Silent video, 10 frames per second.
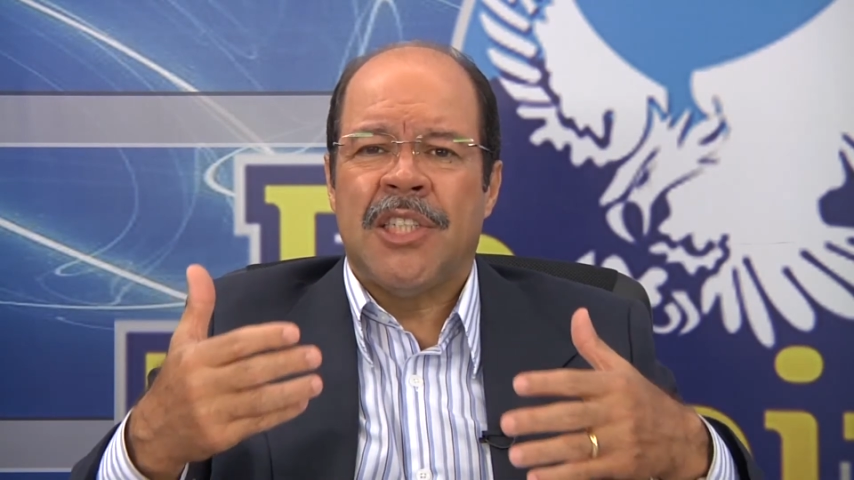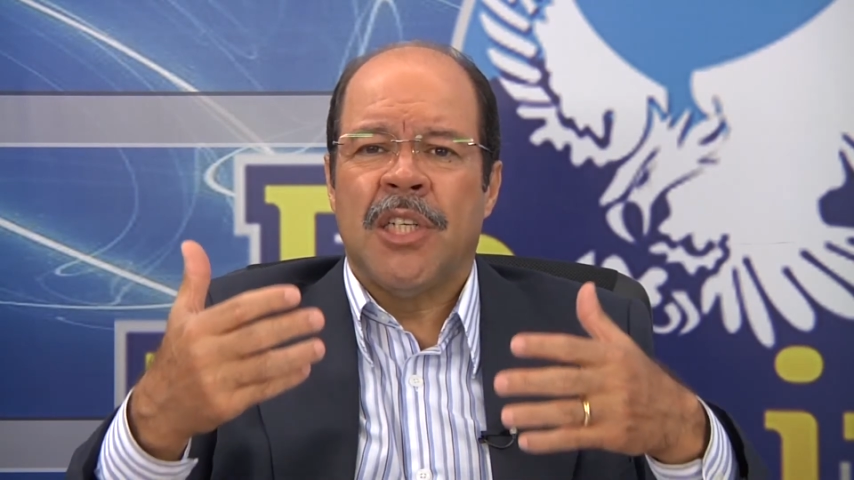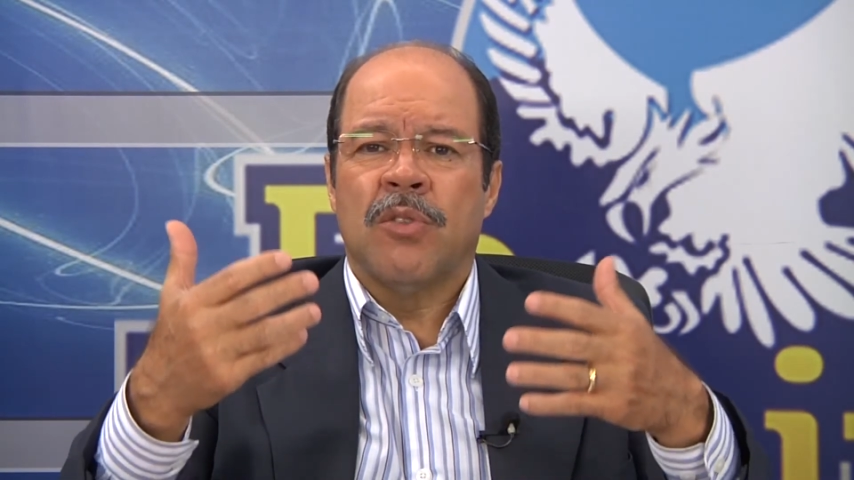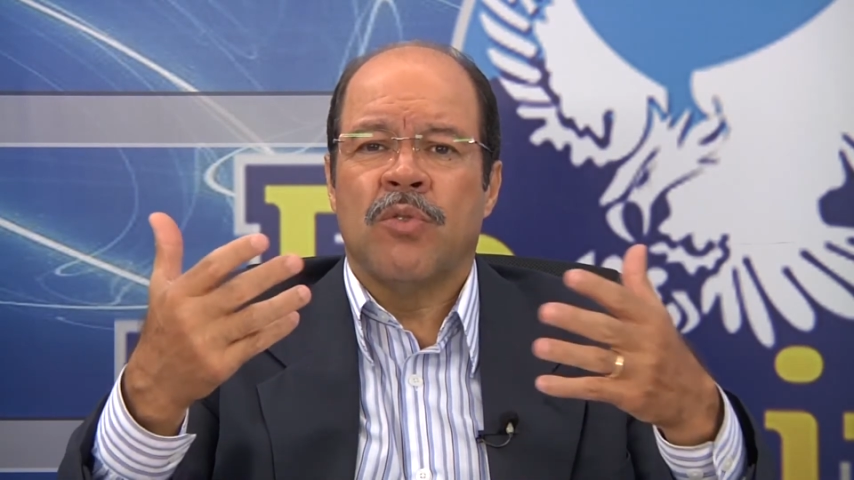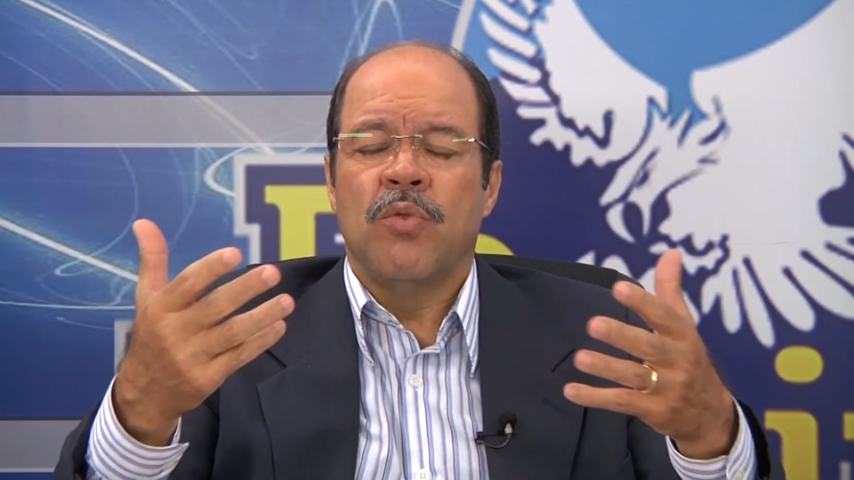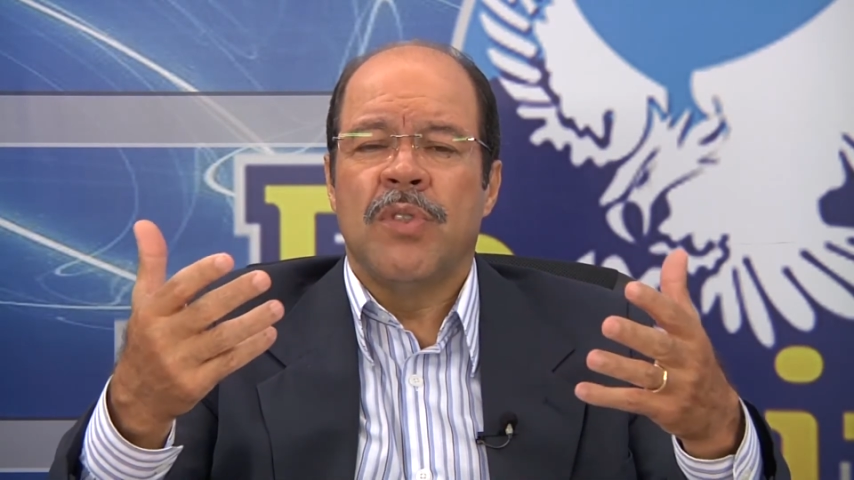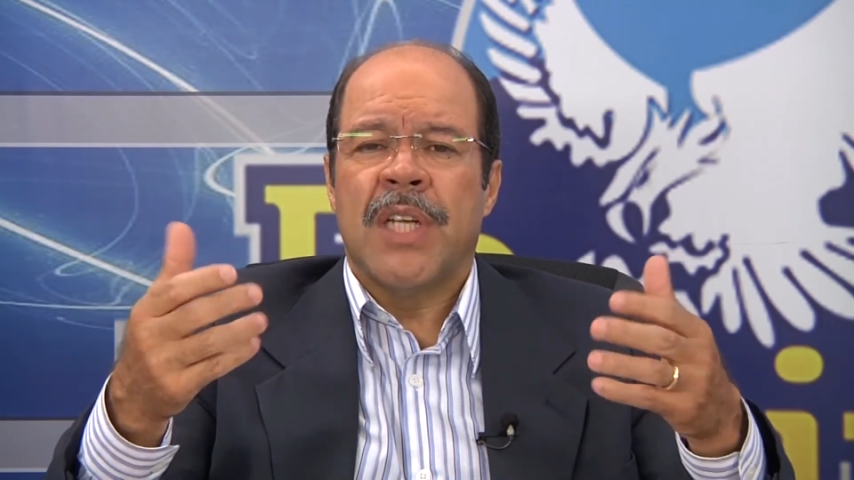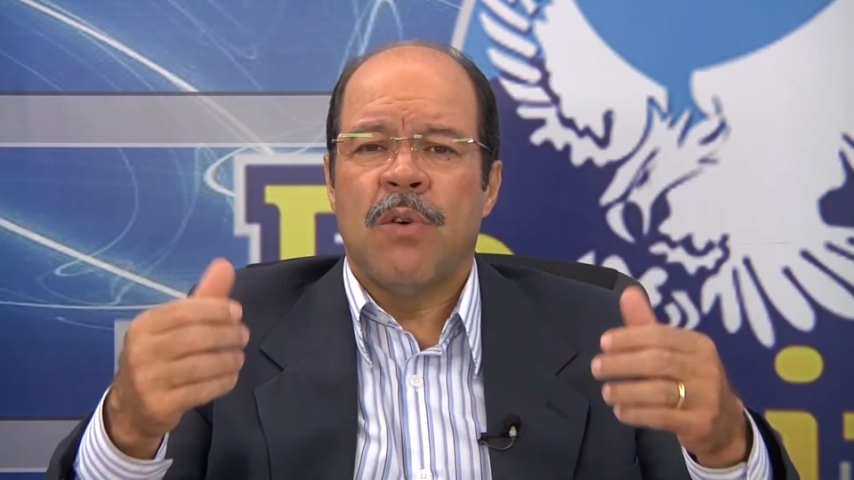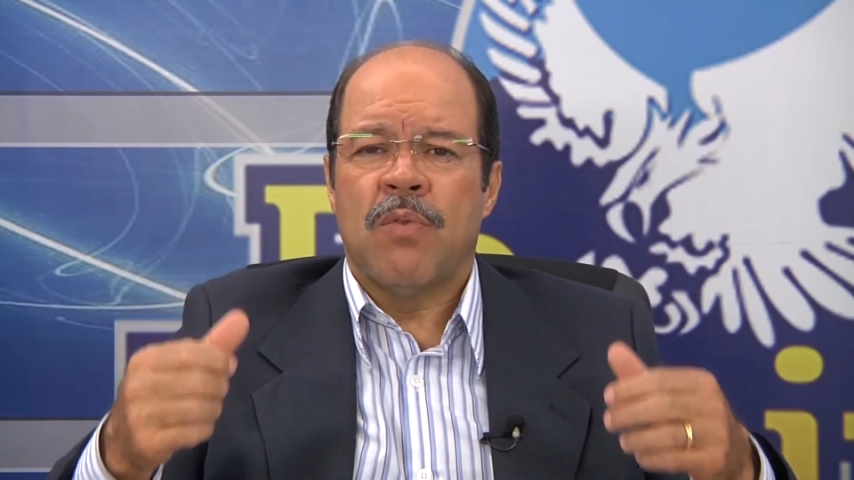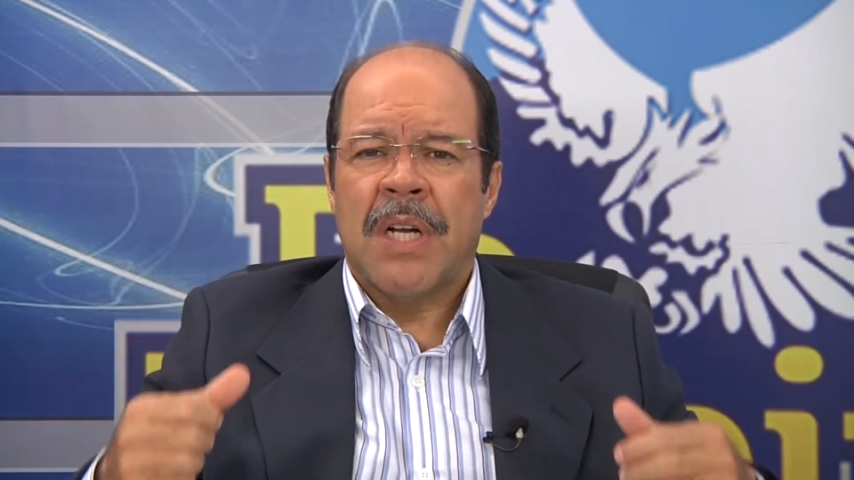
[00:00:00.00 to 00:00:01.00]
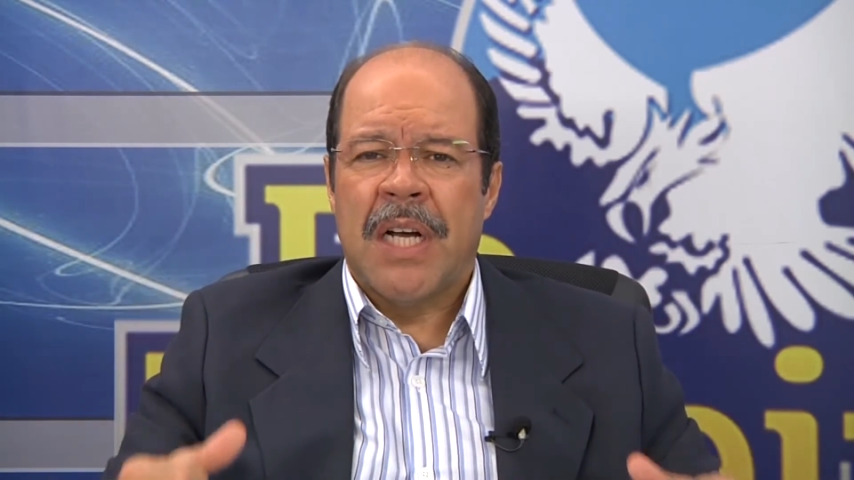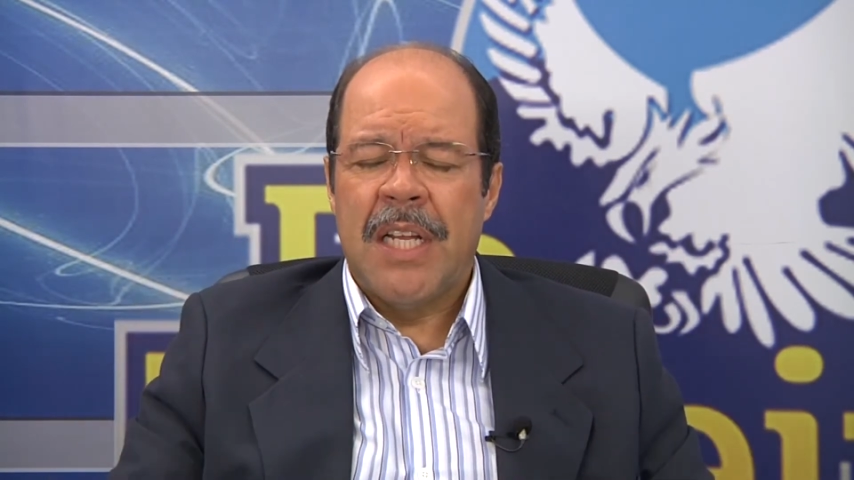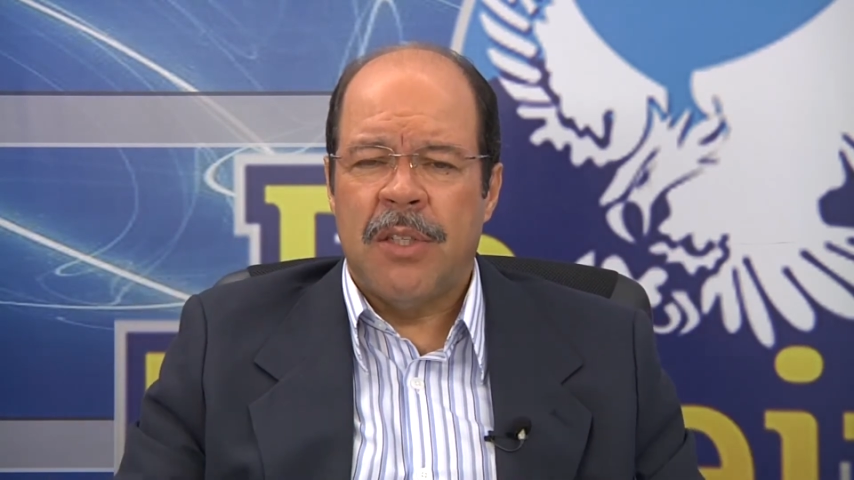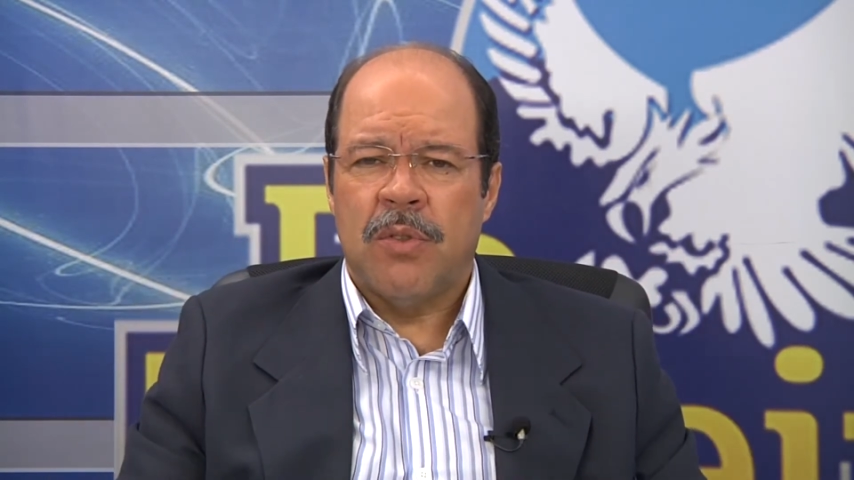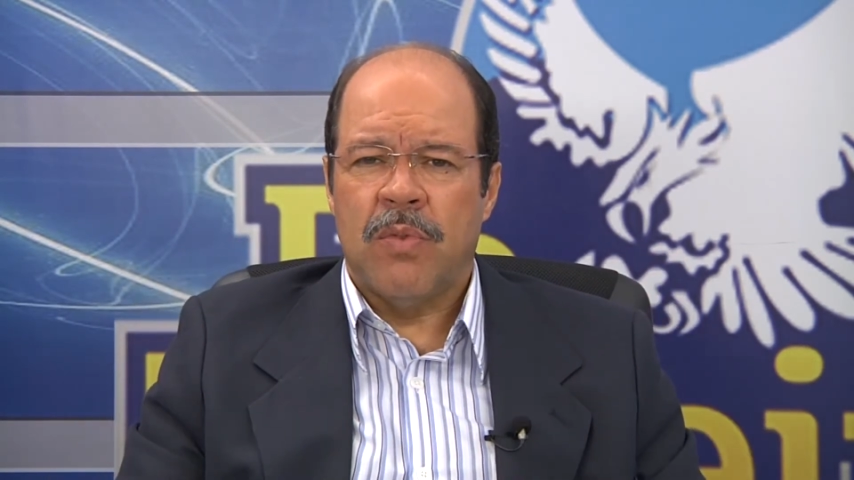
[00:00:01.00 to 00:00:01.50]
Jesus é o
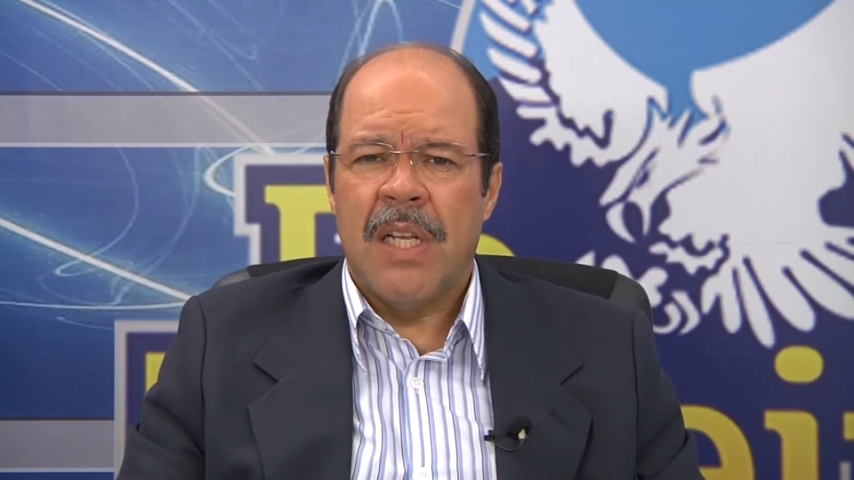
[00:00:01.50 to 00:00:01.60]
Cristo?